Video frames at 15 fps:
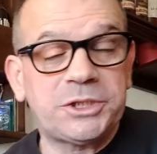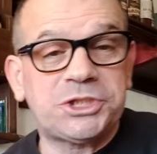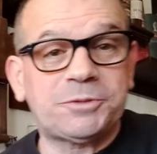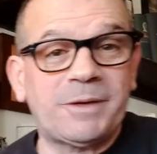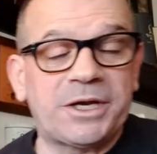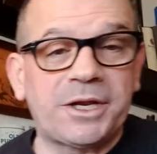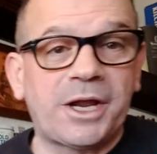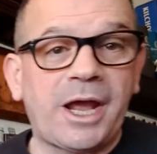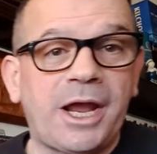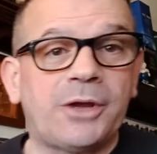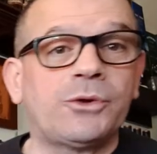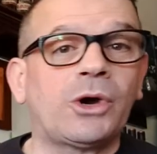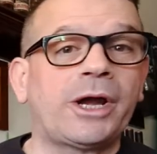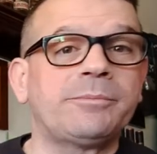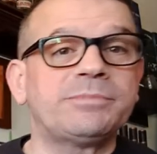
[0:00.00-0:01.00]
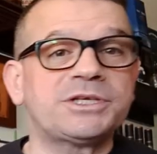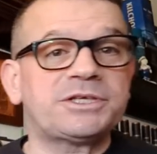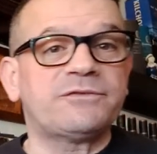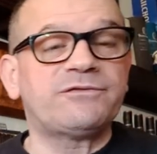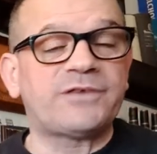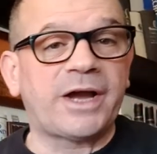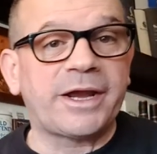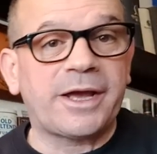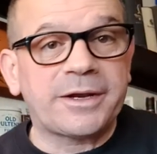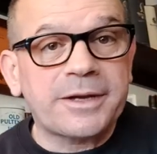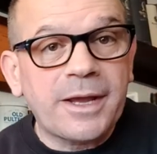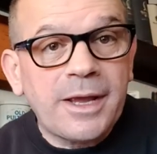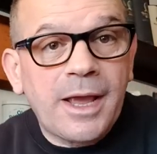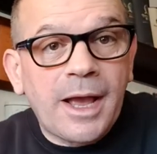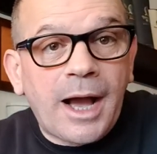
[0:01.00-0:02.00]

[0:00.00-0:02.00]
ich werde nachher noch ein bisschen feiern.